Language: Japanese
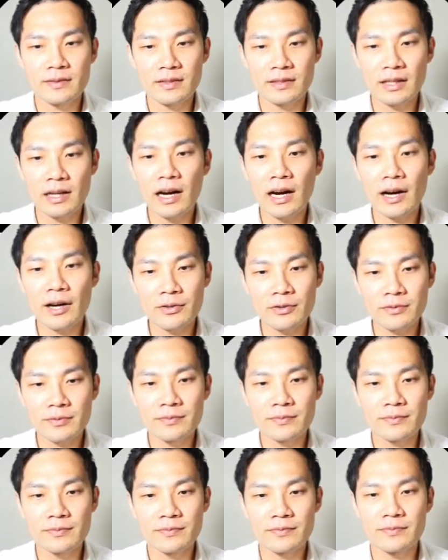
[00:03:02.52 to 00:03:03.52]
がある
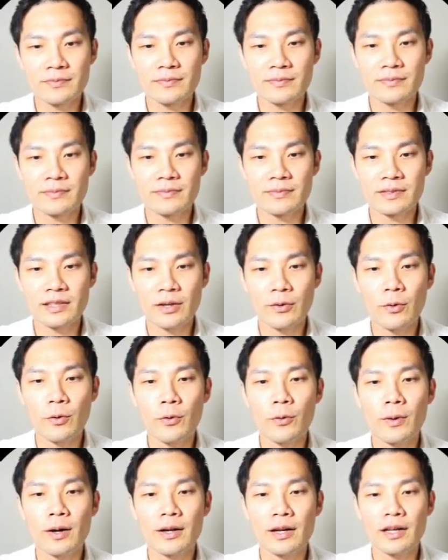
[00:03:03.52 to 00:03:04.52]
じゃあこ
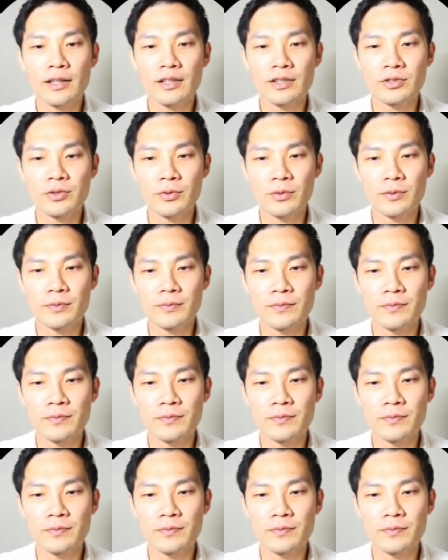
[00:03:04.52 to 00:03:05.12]
こは何でしょ